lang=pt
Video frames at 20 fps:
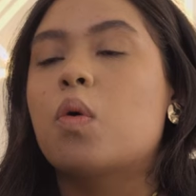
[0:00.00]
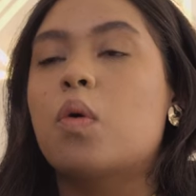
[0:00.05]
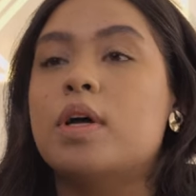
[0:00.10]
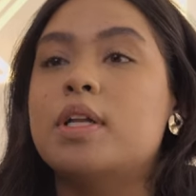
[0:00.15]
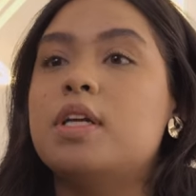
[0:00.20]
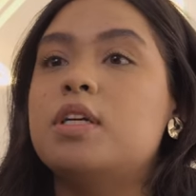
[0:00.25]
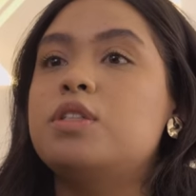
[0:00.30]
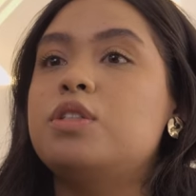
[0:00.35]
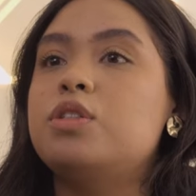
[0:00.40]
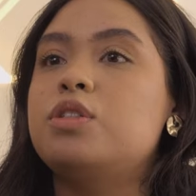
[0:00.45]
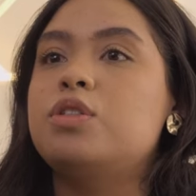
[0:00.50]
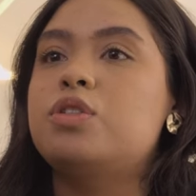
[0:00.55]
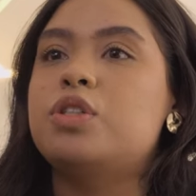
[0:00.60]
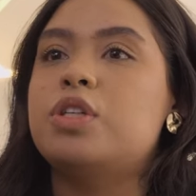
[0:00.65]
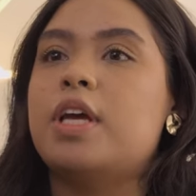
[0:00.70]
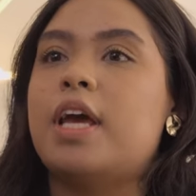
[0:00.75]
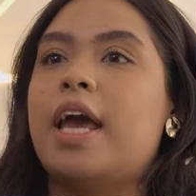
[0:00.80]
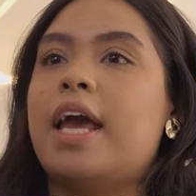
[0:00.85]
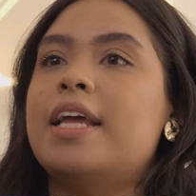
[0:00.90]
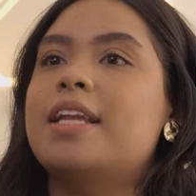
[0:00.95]
Quando a
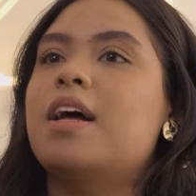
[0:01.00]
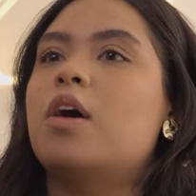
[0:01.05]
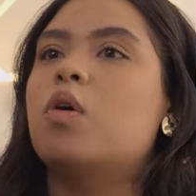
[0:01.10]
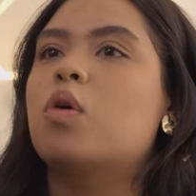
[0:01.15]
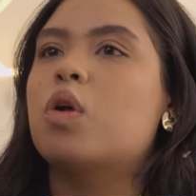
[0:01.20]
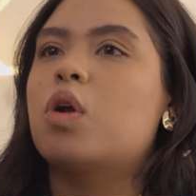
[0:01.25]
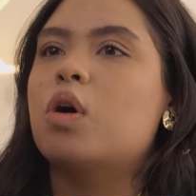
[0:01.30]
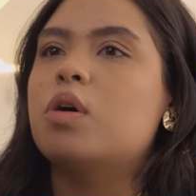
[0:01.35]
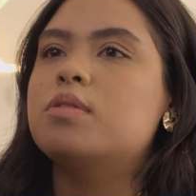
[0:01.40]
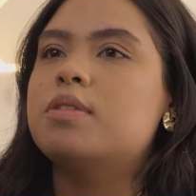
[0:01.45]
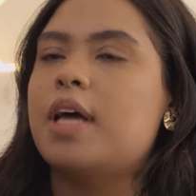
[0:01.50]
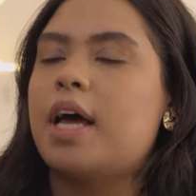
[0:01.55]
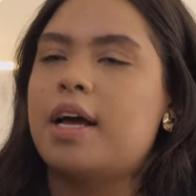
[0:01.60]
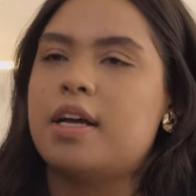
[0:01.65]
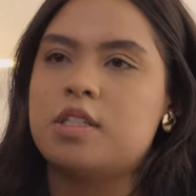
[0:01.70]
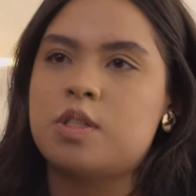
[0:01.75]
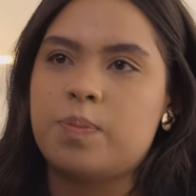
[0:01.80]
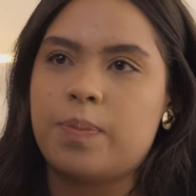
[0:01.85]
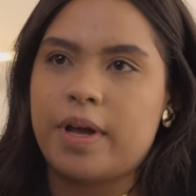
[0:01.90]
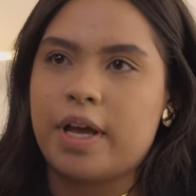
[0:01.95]
gente reinaugurou o
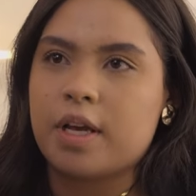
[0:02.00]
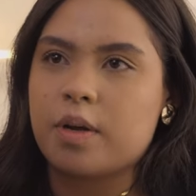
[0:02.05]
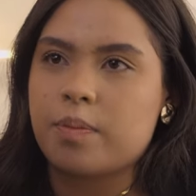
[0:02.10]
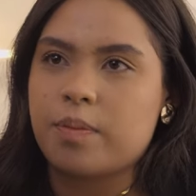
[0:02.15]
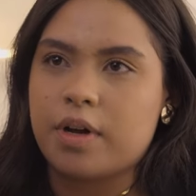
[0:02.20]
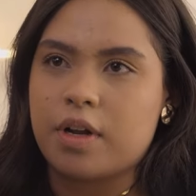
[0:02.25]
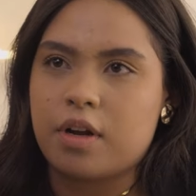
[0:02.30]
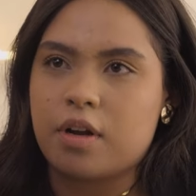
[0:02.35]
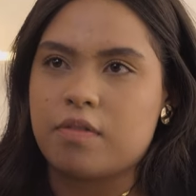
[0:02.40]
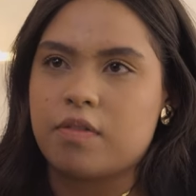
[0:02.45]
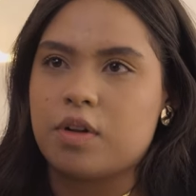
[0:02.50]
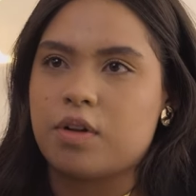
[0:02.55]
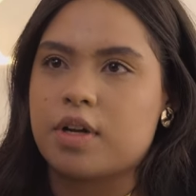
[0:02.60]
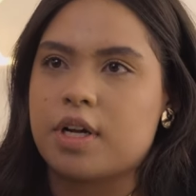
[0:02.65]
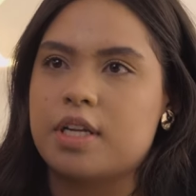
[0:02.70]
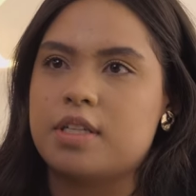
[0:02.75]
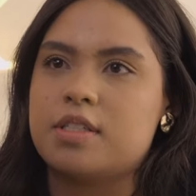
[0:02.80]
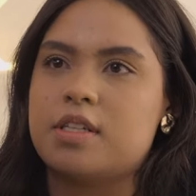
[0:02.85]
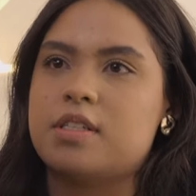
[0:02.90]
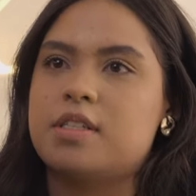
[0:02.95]
TRSP em uma nova
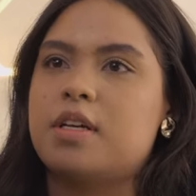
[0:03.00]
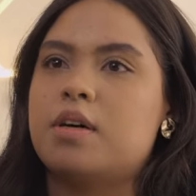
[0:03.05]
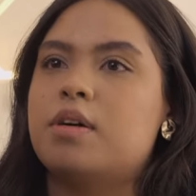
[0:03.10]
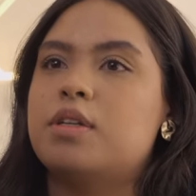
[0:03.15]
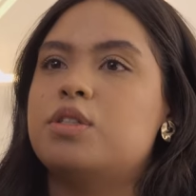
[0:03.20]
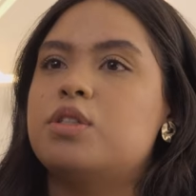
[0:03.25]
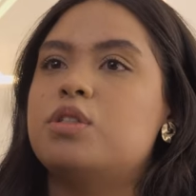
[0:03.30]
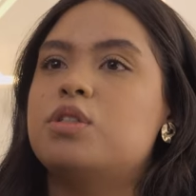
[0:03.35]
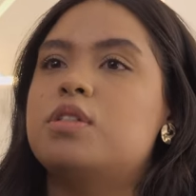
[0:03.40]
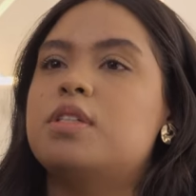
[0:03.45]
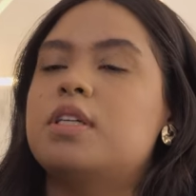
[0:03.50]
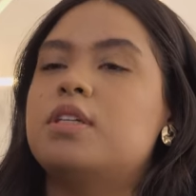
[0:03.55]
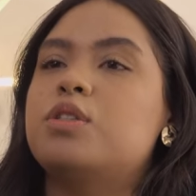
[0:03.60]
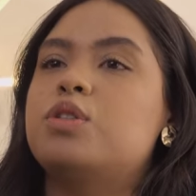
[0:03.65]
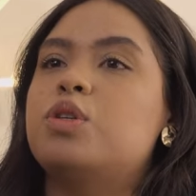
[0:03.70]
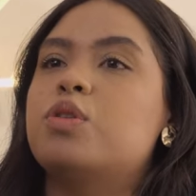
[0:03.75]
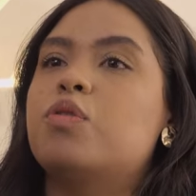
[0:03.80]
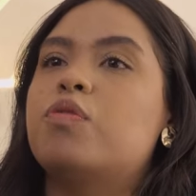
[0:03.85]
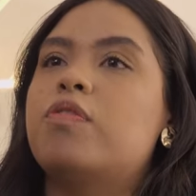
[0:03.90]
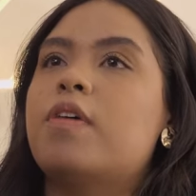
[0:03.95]
localização, a gente
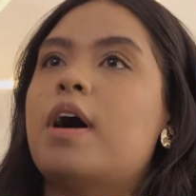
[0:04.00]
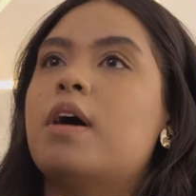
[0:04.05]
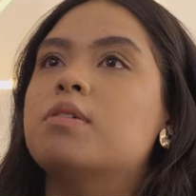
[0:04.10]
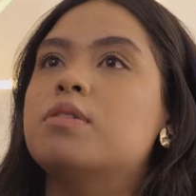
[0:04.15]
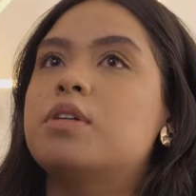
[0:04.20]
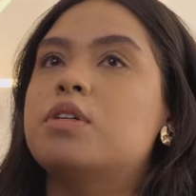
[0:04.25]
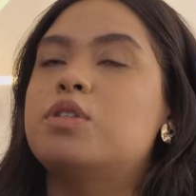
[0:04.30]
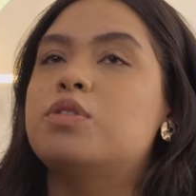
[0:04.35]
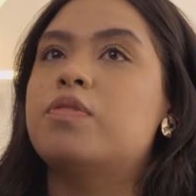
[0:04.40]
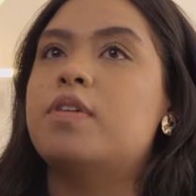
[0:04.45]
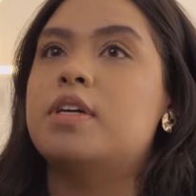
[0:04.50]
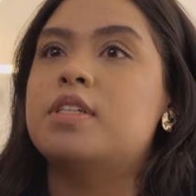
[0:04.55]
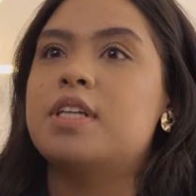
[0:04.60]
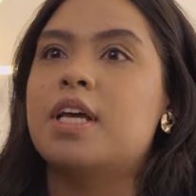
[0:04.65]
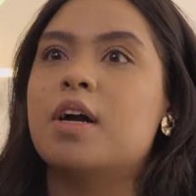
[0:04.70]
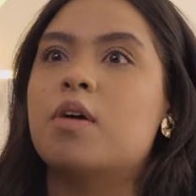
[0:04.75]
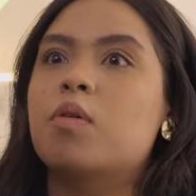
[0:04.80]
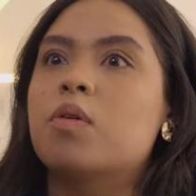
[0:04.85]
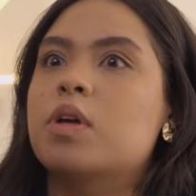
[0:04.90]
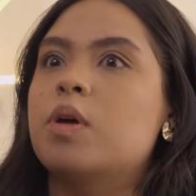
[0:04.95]
sentiu falta de
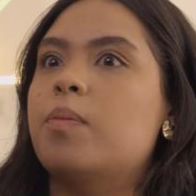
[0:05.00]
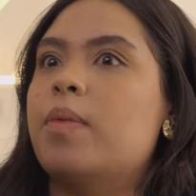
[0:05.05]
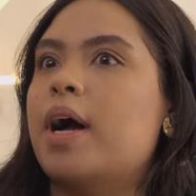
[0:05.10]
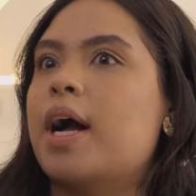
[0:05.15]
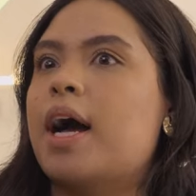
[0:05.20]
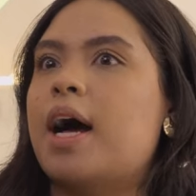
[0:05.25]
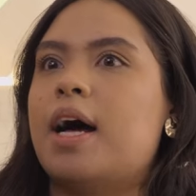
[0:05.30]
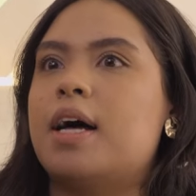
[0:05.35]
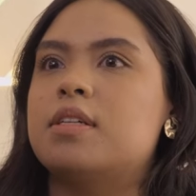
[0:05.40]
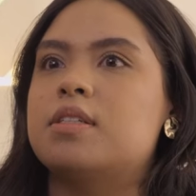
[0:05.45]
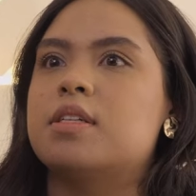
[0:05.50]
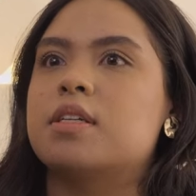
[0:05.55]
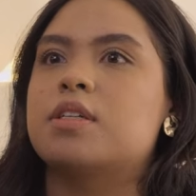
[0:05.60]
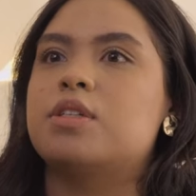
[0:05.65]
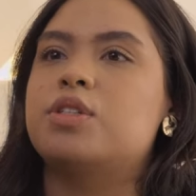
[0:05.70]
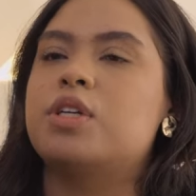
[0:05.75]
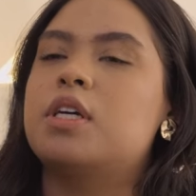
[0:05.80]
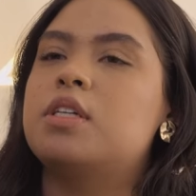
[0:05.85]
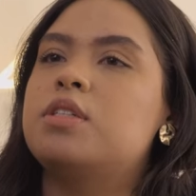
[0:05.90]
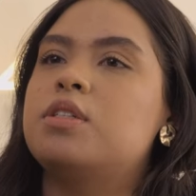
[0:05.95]
fazer com que uma casa
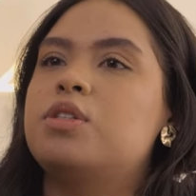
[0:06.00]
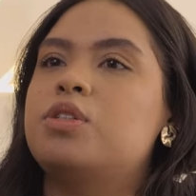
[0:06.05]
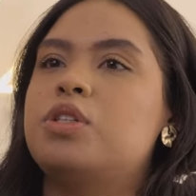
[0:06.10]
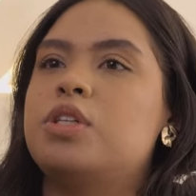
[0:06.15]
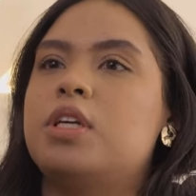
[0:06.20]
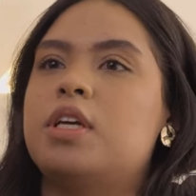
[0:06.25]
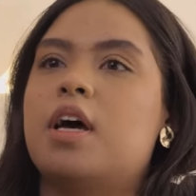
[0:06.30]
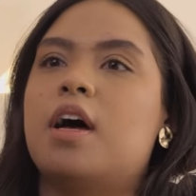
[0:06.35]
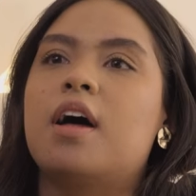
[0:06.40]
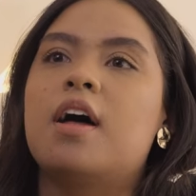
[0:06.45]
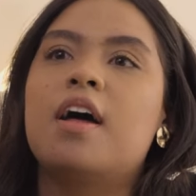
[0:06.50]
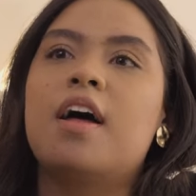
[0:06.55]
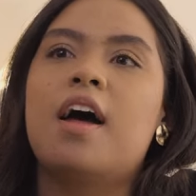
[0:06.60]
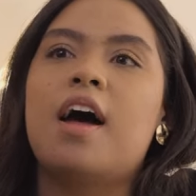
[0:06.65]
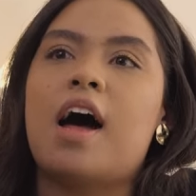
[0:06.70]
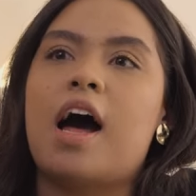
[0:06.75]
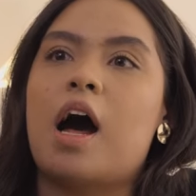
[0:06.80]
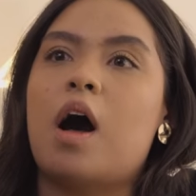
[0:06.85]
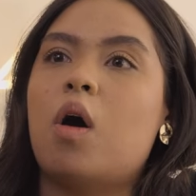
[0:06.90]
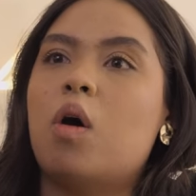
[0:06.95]
que já existia
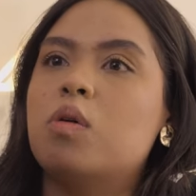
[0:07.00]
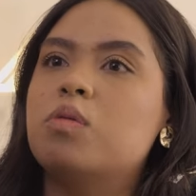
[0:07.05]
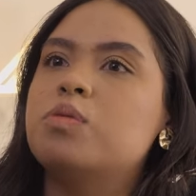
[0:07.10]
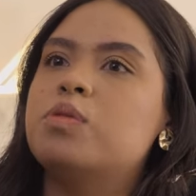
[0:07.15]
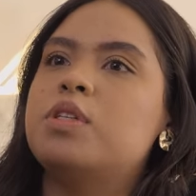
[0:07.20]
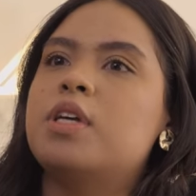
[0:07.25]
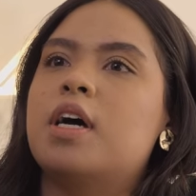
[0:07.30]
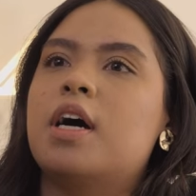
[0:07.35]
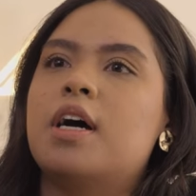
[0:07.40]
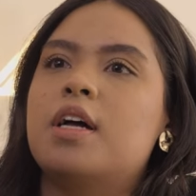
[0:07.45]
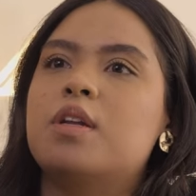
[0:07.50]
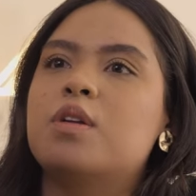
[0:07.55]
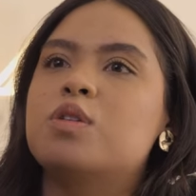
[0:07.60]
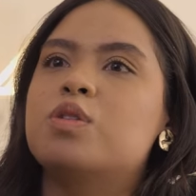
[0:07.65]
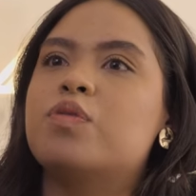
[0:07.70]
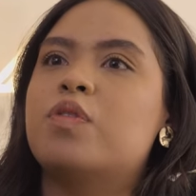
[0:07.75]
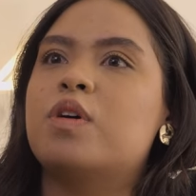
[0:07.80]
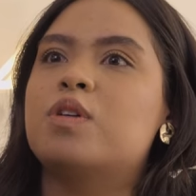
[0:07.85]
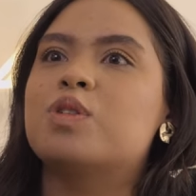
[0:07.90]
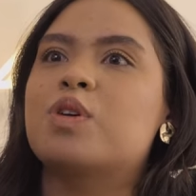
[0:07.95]
há 11
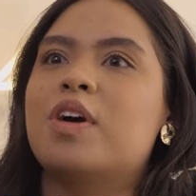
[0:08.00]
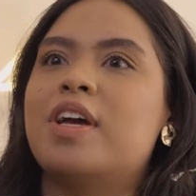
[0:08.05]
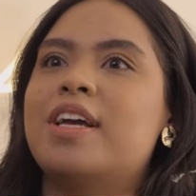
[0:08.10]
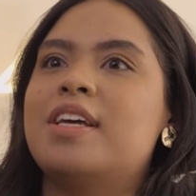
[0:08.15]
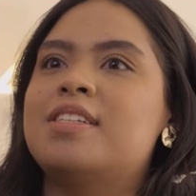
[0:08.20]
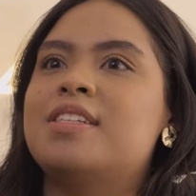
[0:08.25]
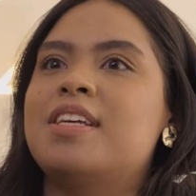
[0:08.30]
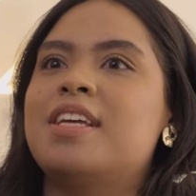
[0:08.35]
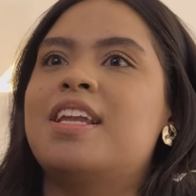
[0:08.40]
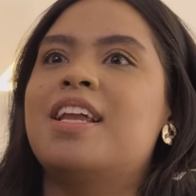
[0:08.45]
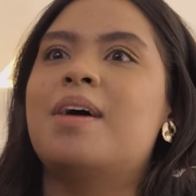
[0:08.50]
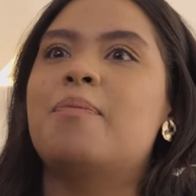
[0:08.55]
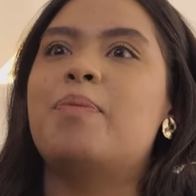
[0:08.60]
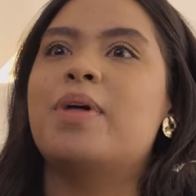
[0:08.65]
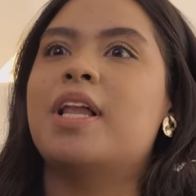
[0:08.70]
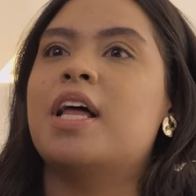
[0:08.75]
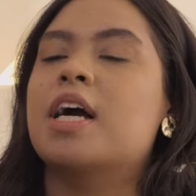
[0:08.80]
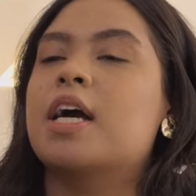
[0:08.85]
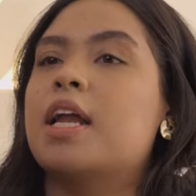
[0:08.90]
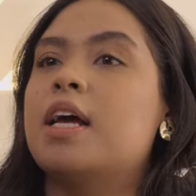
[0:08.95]
anos fosse conhecida
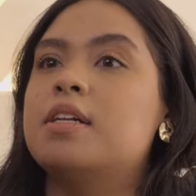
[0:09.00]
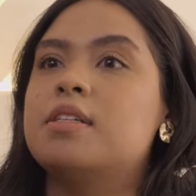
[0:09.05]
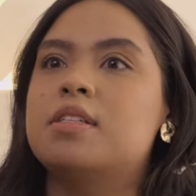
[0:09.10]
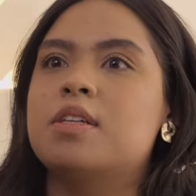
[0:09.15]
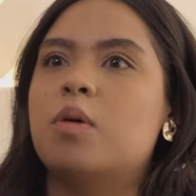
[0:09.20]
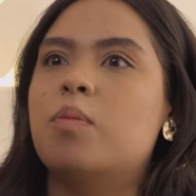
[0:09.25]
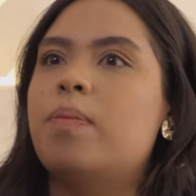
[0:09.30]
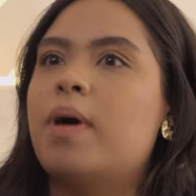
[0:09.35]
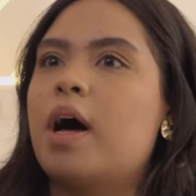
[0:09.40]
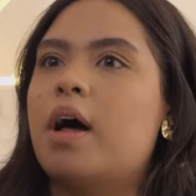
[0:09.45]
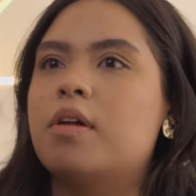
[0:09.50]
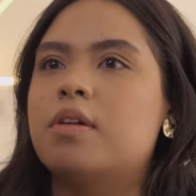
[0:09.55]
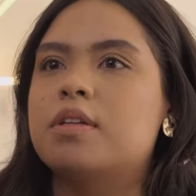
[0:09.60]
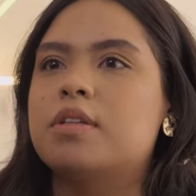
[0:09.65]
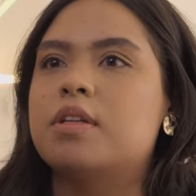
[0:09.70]
pela Grande São Paulo.